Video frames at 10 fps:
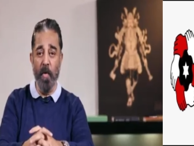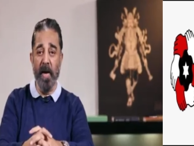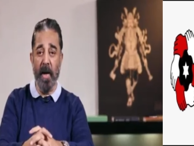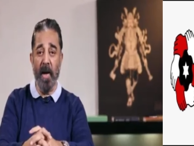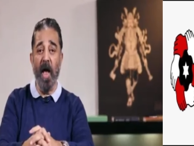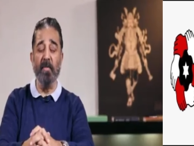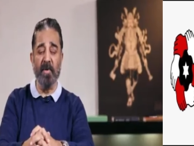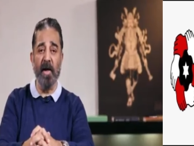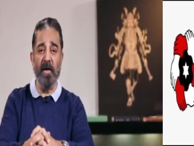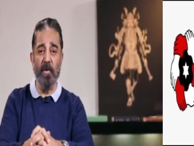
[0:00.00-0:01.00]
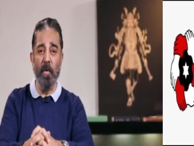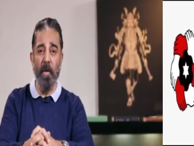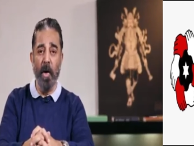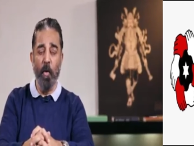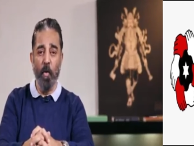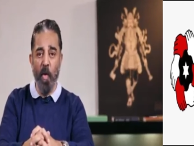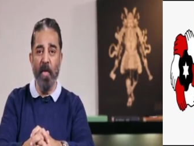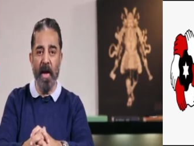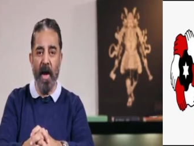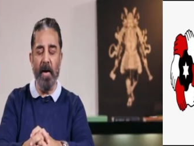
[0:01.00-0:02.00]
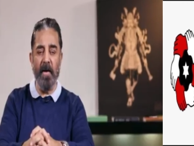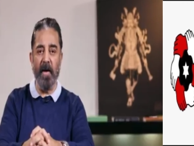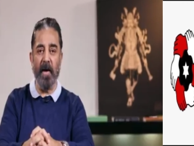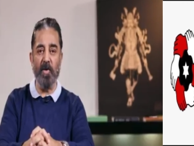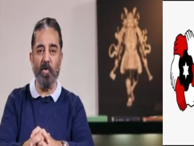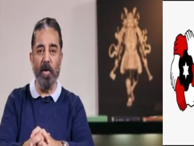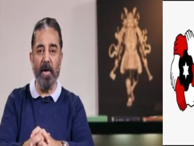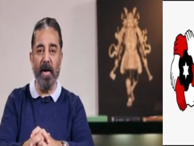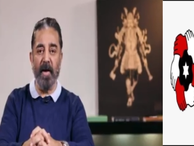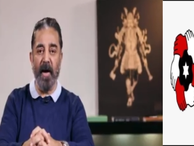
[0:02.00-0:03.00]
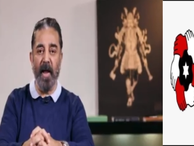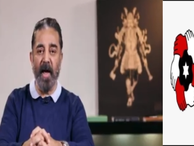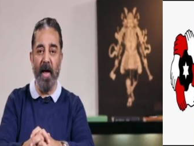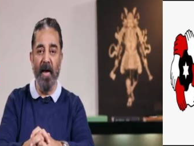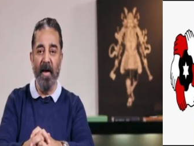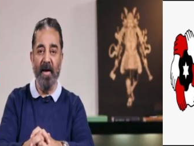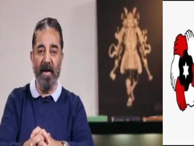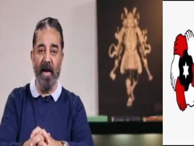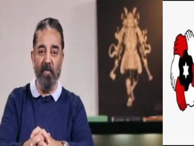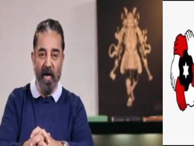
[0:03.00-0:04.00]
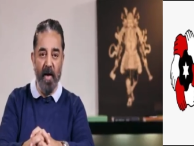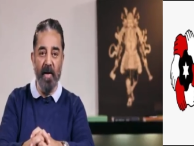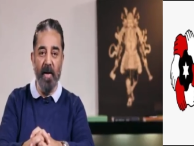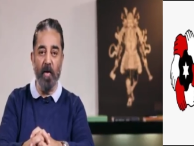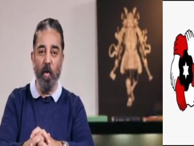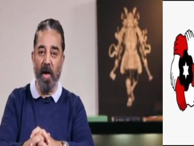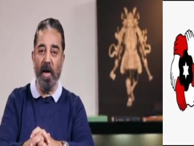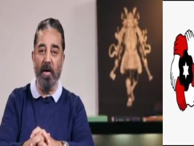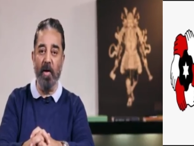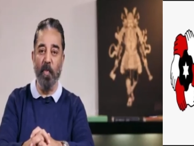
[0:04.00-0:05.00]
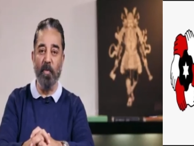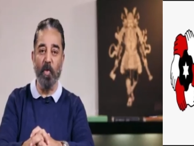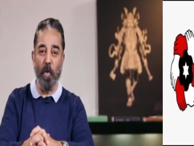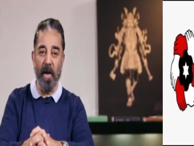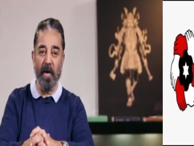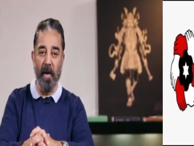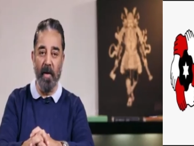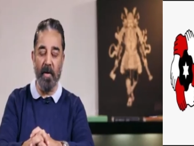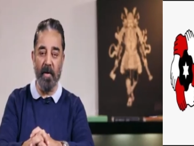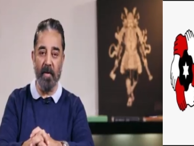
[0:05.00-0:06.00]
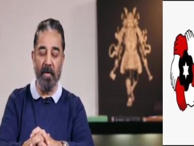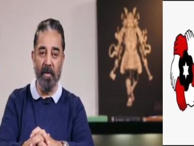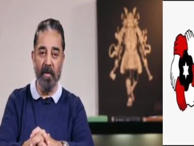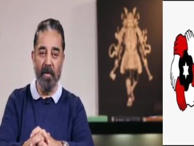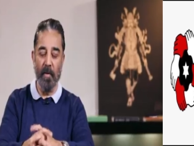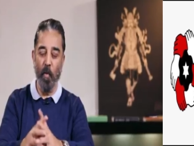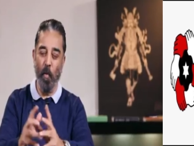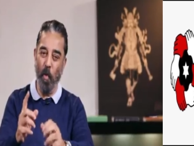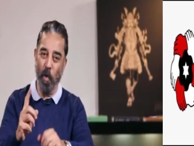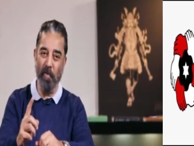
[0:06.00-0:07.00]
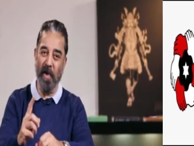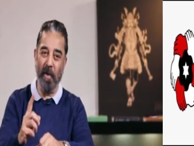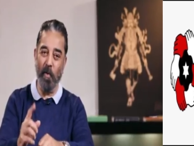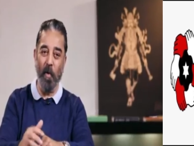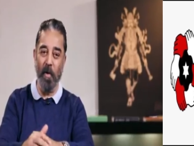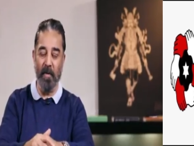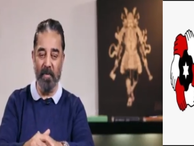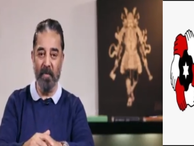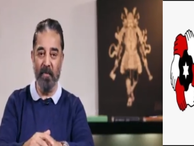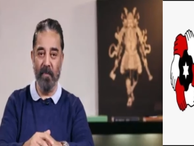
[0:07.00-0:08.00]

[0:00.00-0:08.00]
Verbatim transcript: உண்மையெல்லாம் தெரிந்தும் ஊமையாக இருக்கச் சொல்கிறீர்களா என வெகுண்டு குரல் எழுப்பும் தொண்டர்களுக்கு ஒரு வேண்டுகோள்